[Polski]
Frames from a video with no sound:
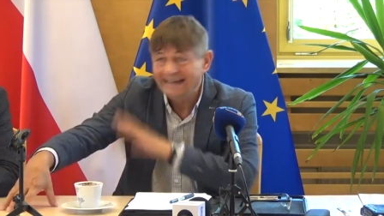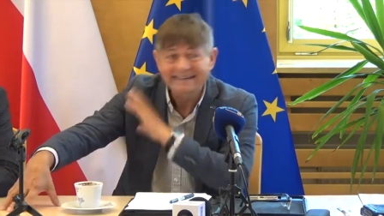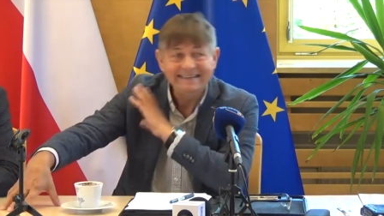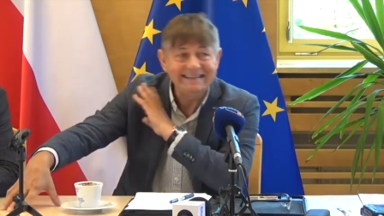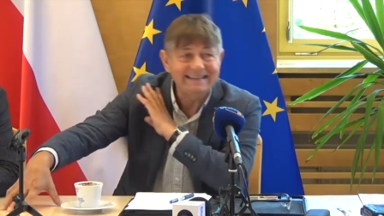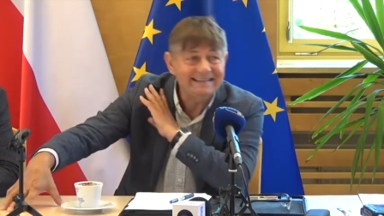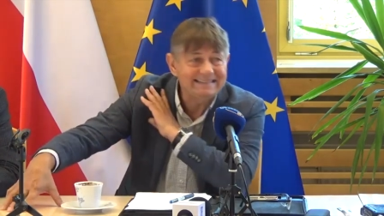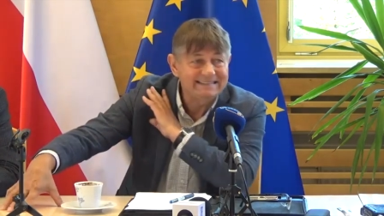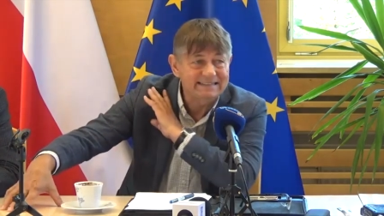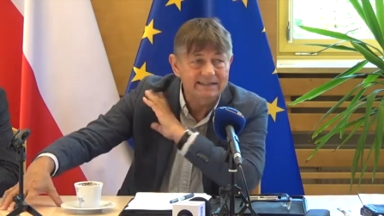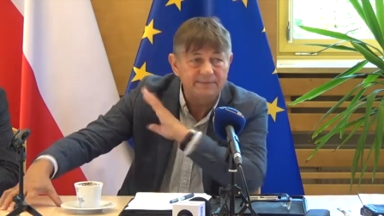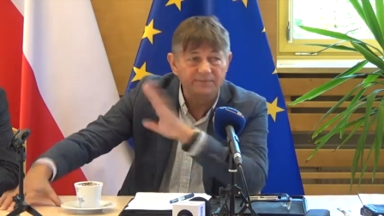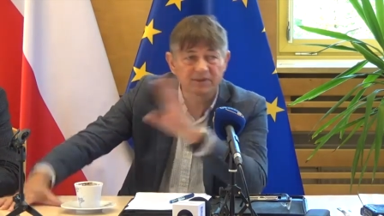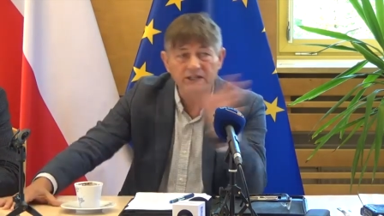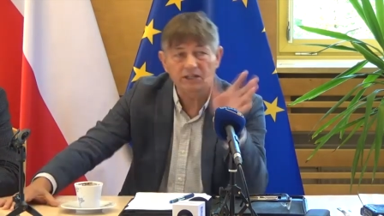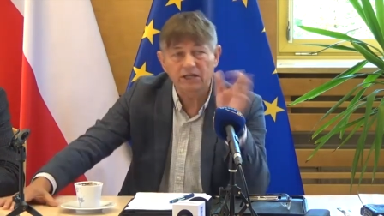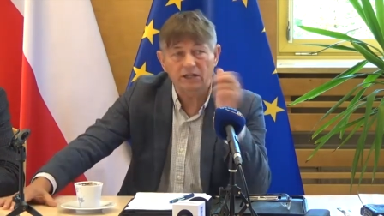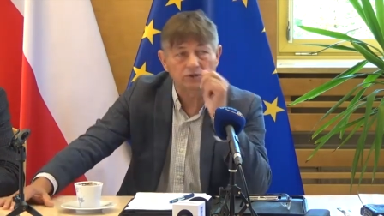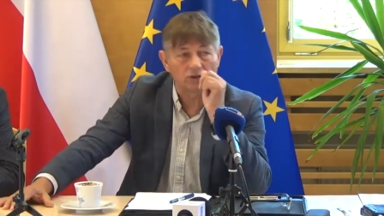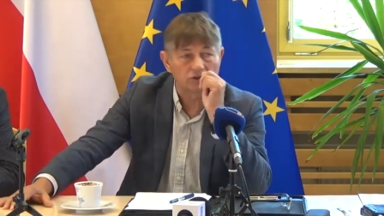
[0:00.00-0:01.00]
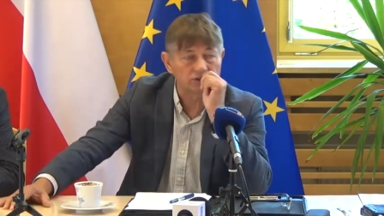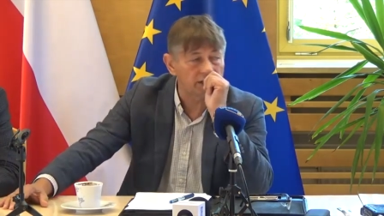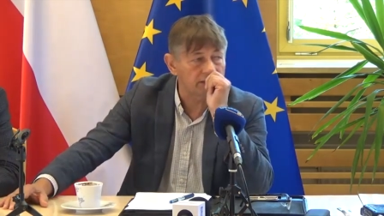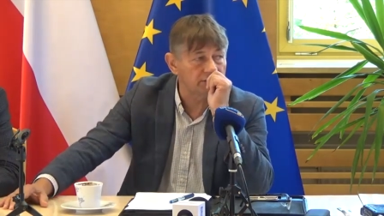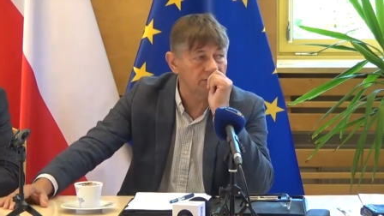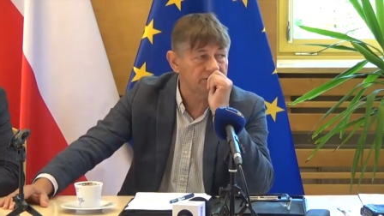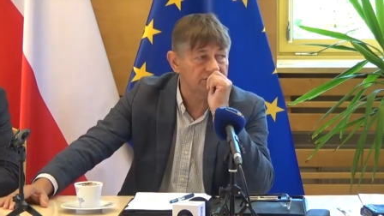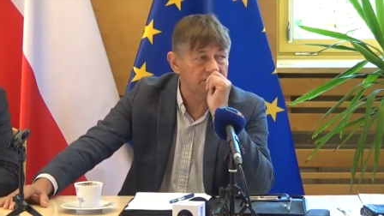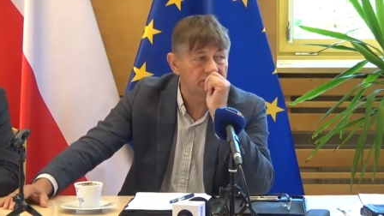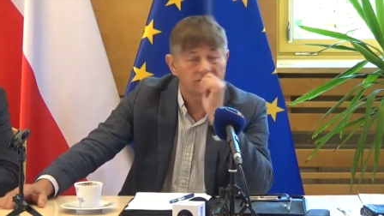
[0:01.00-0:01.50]
nic gminie do
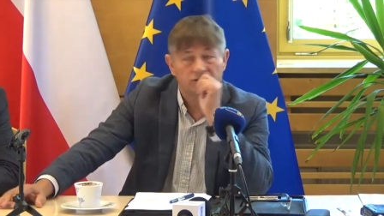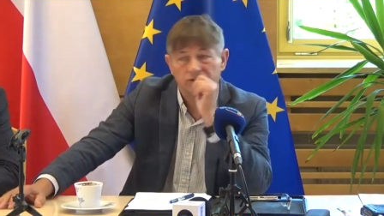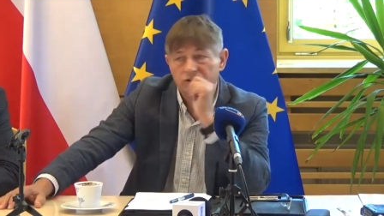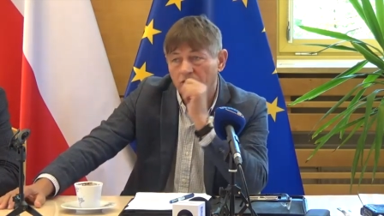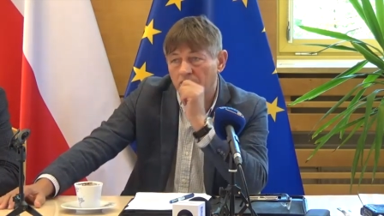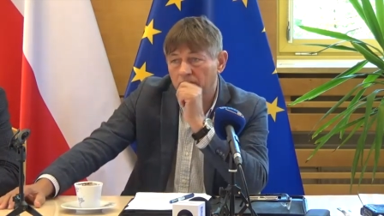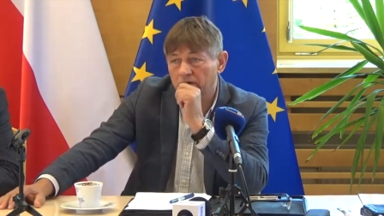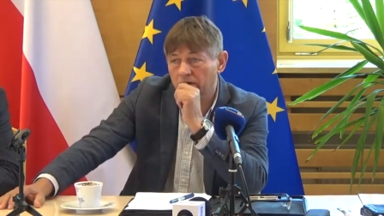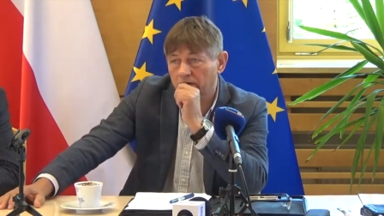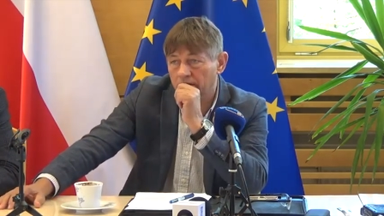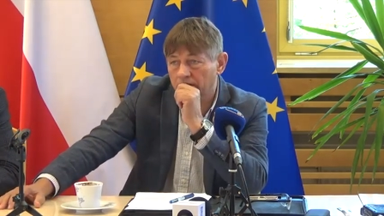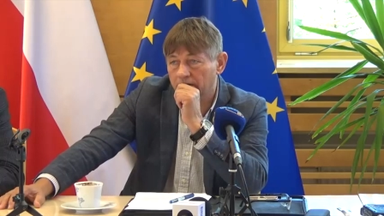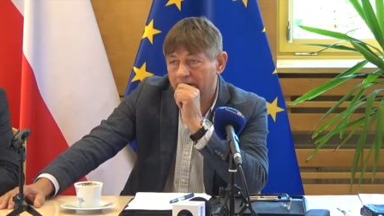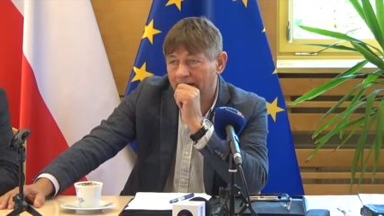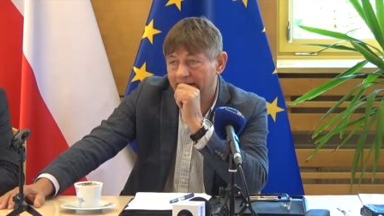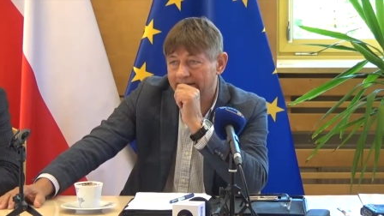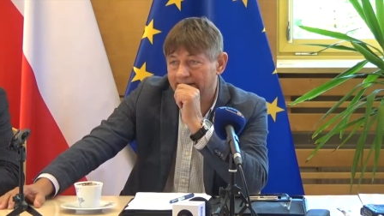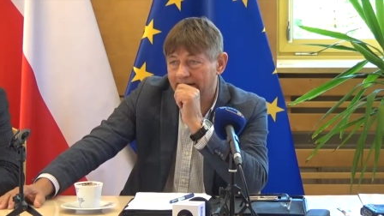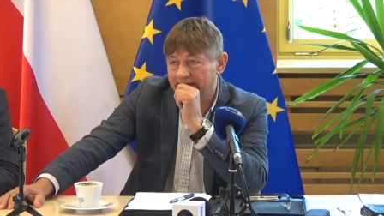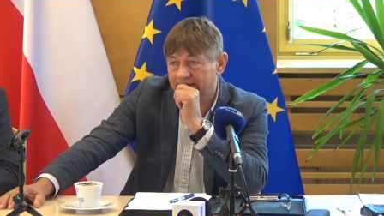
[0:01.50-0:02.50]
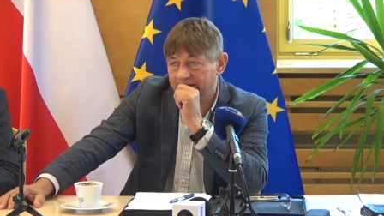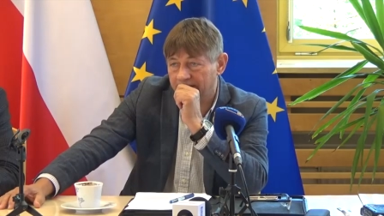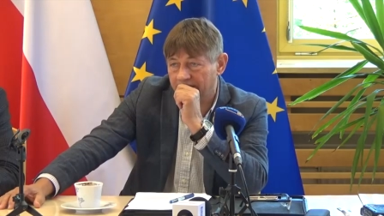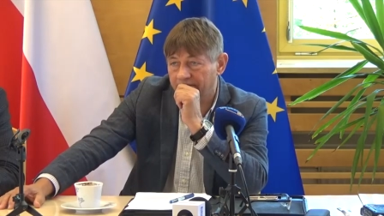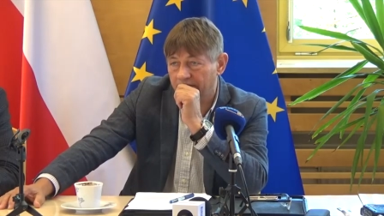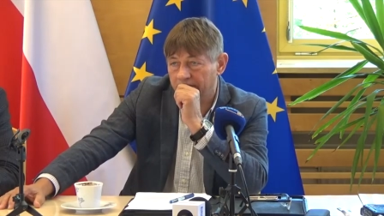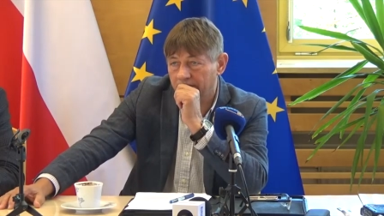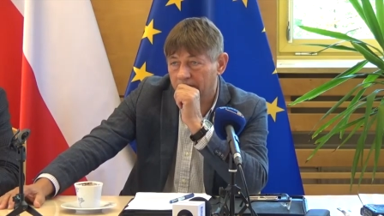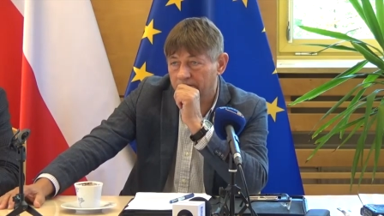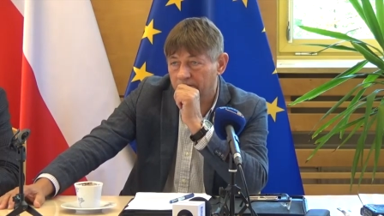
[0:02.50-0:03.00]
tego, jeśli chodzi o, o lokalizację
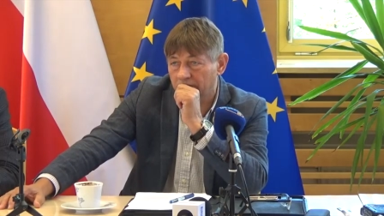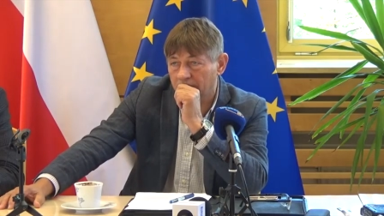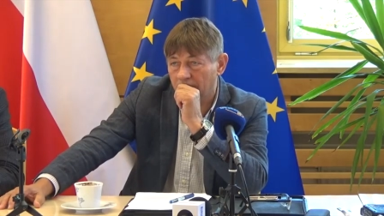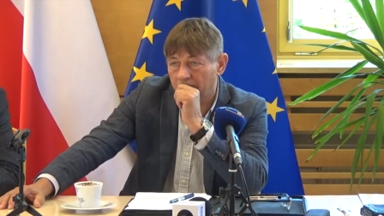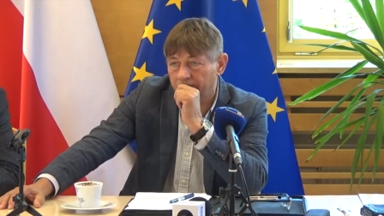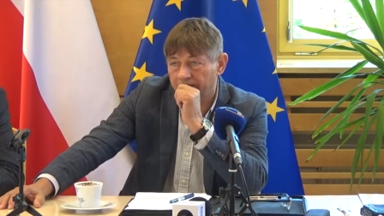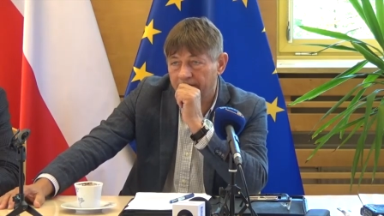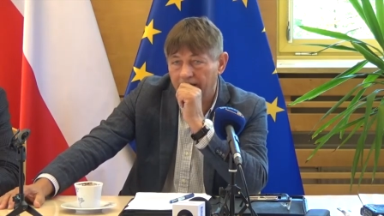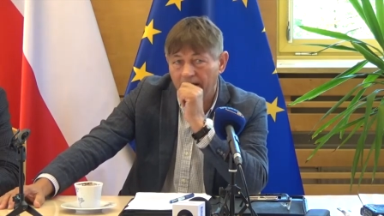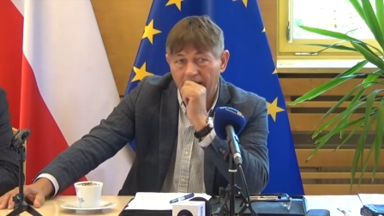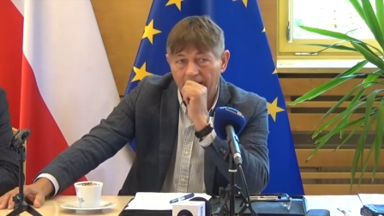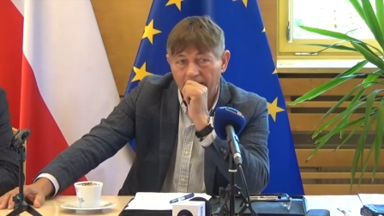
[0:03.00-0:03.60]
telefonii komórkowej.